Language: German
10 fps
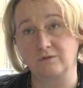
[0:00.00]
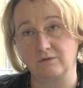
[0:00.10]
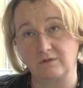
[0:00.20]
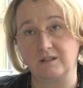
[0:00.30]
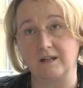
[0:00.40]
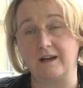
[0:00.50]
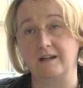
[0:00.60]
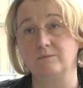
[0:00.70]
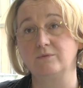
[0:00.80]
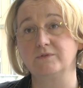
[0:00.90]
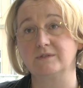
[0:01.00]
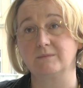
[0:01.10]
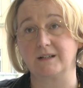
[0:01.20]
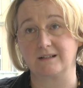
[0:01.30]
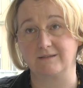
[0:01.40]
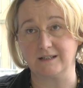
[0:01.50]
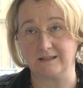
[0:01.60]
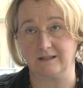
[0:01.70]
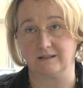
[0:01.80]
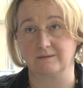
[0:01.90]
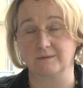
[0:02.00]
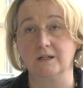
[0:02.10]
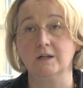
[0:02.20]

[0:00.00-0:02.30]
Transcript: durch Einbußen bei der Qualität.